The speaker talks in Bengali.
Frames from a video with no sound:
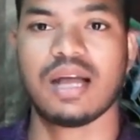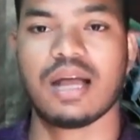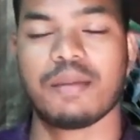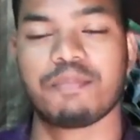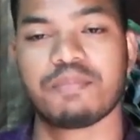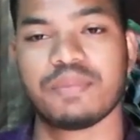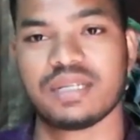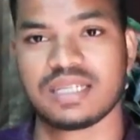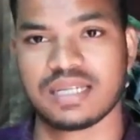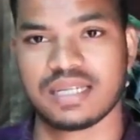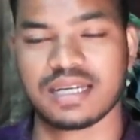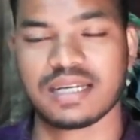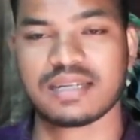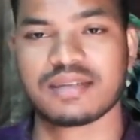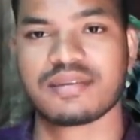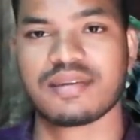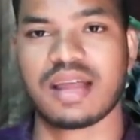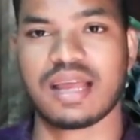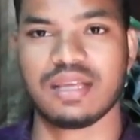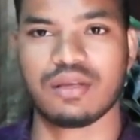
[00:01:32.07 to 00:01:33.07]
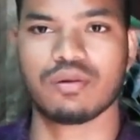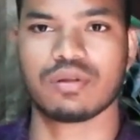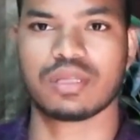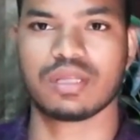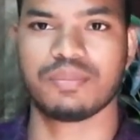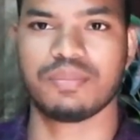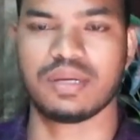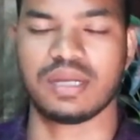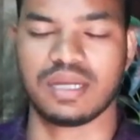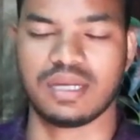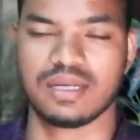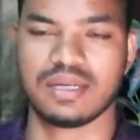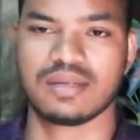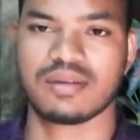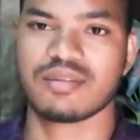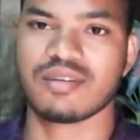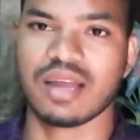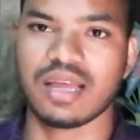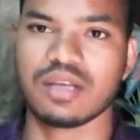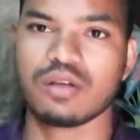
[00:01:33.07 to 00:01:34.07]
আপনি সেটাকে ট্রাই করতে পারেন
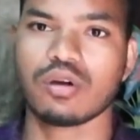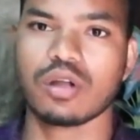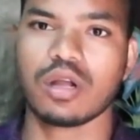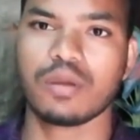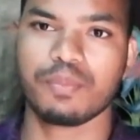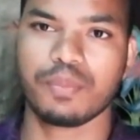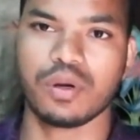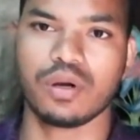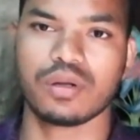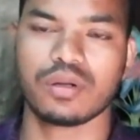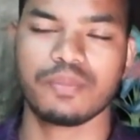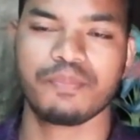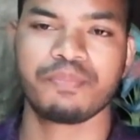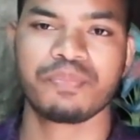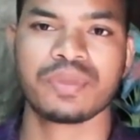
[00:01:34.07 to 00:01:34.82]
ট্রাই করার পর